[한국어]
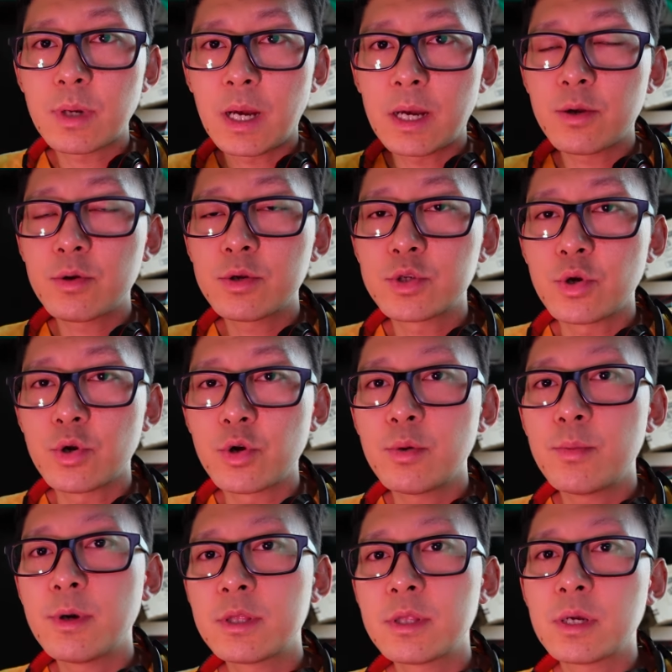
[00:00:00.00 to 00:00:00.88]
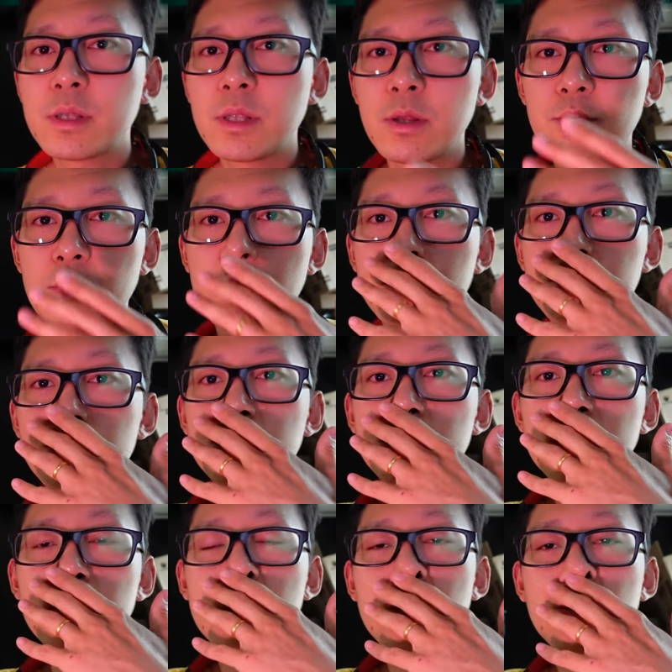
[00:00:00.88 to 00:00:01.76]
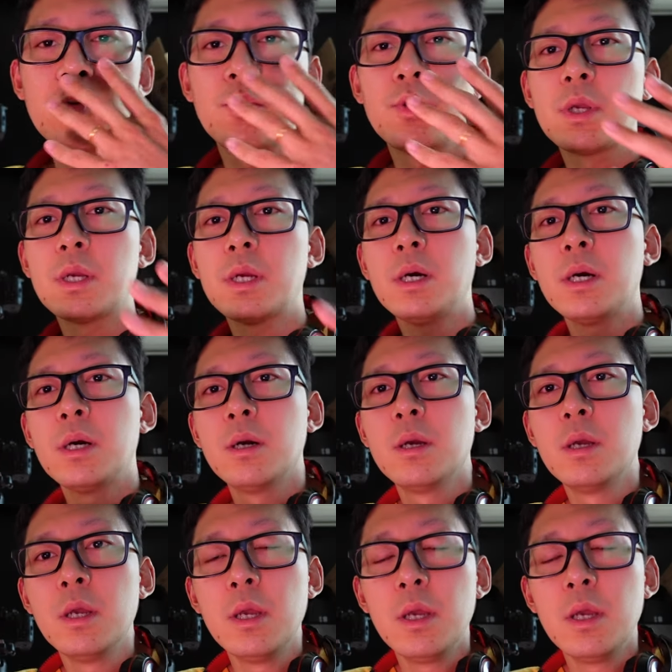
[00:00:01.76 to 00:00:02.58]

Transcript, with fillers: 가격이 저렴한 상태로 이렇게 출시하다 보니까